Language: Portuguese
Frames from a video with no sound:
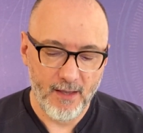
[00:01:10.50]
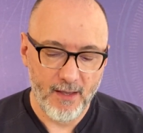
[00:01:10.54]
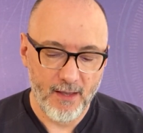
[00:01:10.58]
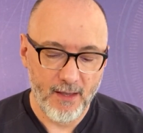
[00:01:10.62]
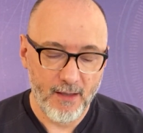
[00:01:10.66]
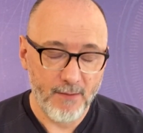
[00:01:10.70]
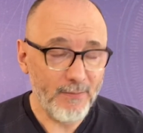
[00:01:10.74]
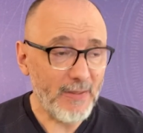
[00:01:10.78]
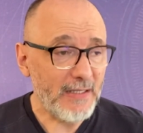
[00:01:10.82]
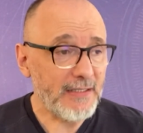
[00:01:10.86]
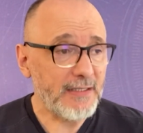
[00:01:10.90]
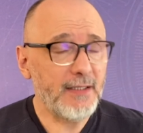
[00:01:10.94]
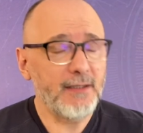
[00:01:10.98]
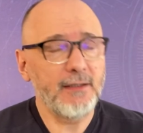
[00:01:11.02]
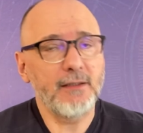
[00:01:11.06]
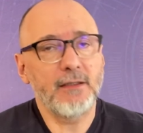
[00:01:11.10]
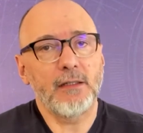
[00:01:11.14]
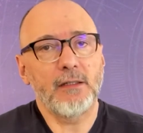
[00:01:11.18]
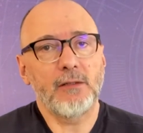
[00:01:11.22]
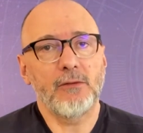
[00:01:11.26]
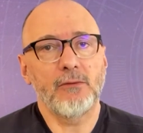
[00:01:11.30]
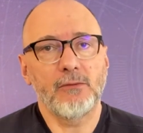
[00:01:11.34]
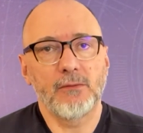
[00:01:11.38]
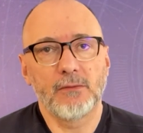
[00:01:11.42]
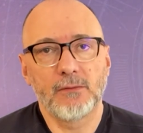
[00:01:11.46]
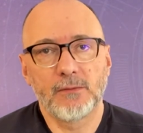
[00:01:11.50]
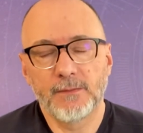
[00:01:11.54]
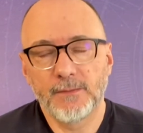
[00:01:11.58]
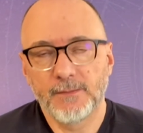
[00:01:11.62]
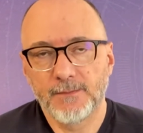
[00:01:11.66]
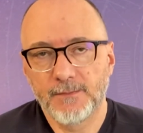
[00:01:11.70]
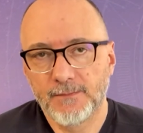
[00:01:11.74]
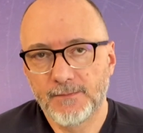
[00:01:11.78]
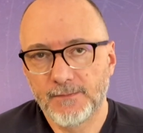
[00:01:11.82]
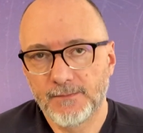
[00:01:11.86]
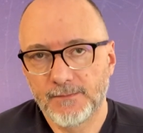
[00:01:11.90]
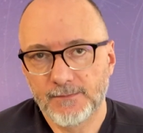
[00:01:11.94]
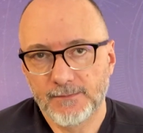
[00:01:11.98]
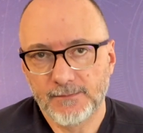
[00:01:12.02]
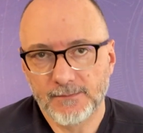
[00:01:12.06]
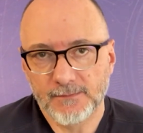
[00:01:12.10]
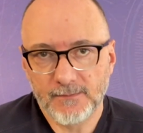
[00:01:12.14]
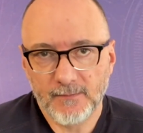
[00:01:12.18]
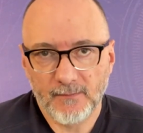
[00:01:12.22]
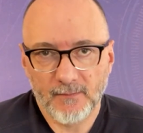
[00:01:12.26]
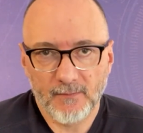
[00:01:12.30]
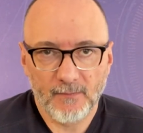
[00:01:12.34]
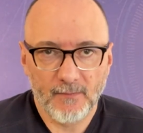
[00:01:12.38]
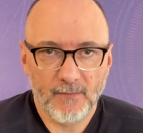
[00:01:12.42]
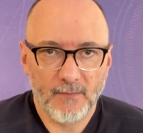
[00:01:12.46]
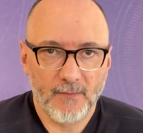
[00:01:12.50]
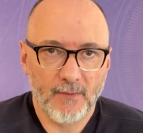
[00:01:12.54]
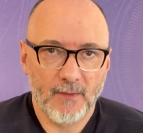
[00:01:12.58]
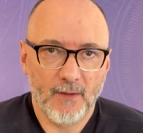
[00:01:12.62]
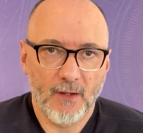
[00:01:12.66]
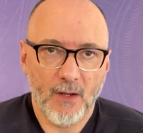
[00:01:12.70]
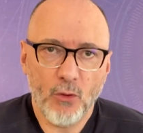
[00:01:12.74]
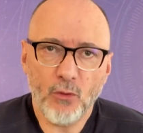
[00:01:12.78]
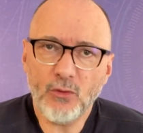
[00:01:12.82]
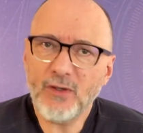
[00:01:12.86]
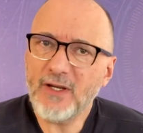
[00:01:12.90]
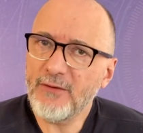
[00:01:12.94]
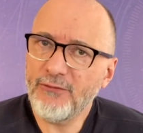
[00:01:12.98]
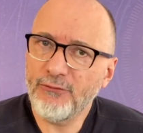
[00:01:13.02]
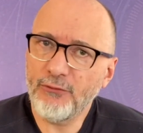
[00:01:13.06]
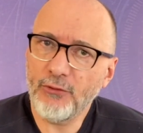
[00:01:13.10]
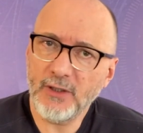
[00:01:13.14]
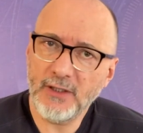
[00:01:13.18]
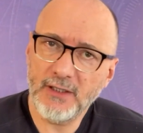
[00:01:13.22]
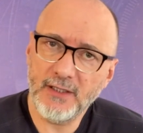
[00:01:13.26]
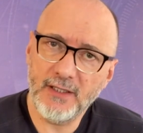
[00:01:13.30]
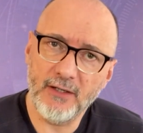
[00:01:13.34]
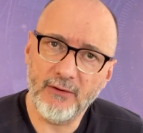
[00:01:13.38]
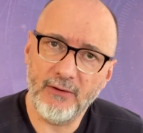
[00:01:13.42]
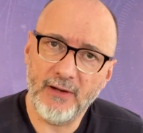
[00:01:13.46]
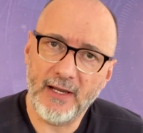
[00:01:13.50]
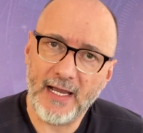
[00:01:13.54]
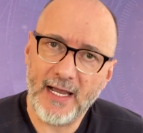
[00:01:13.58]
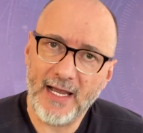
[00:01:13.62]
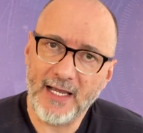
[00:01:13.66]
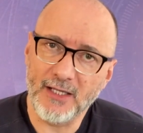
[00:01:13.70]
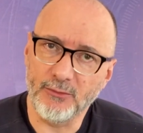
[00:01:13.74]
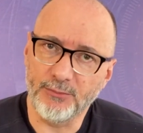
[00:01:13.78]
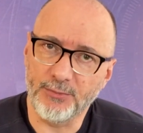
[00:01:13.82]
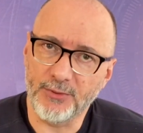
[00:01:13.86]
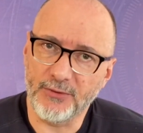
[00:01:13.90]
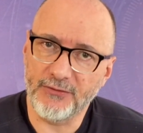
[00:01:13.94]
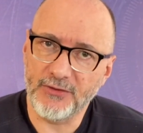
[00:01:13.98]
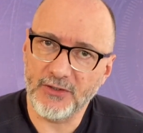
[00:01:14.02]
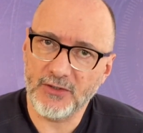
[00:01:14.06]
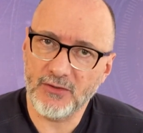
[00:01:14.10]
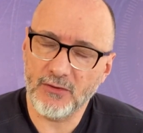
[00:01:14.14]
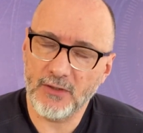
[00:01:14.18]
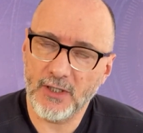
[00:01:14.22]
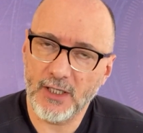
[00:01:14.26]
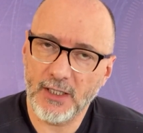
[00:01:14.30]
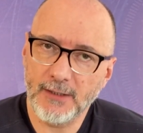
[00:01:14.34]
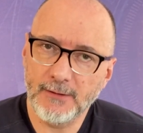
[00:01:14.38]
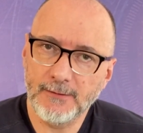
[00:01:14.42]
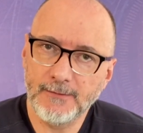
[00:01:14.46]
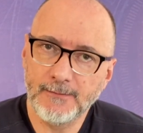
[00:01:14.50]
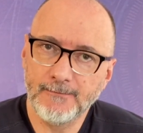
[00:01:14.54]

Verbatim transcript: Mas então, o que foi que deu errado, professora?